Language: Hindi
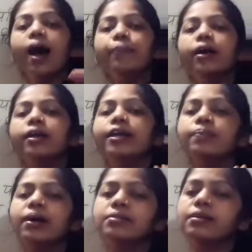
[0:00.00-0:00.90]
आप करने के
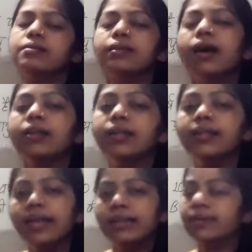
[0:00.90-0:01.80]
बाद सही से यहाँ से
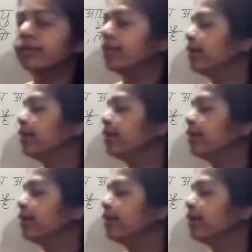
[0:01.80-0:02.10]
देख सकते